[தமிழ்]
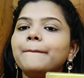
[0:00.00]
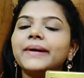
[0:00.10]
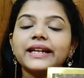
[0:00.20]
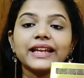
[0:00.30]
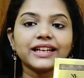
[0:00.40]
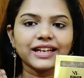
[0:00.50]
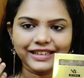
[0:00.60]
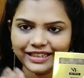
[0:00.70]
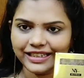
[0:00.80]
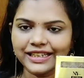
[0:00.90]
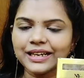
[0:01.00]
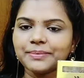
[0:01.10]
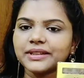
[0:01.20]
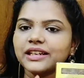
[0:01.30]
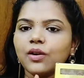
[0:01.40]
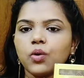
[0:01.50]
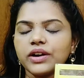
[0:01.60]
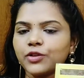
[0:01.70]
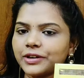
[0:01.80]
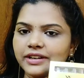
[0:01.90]
பட் எனக்கு அன்றைக்கி டீலில் பார்த்தீங்கன்னா
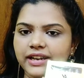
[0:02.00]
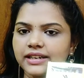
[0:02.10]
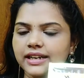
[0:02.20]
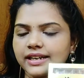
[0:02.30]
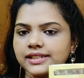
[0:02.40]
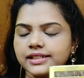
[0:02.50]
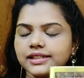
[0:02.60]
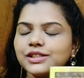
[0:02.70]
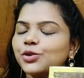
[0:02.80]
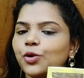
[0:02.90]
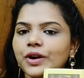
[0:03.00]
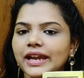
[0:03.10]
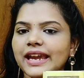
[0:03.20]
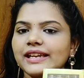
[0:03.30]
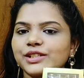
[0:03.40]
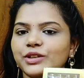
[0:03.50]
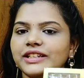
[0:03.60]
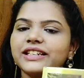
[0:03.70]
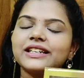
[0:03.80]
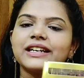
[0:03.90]
ஒன் ஃபார்ட்டி நைன் கிடச்சிது ஸோ ஓகே
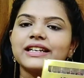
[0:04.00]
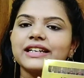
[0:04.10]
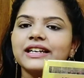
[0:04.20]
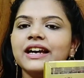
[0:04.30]
சொல்லிவிட்டு நான்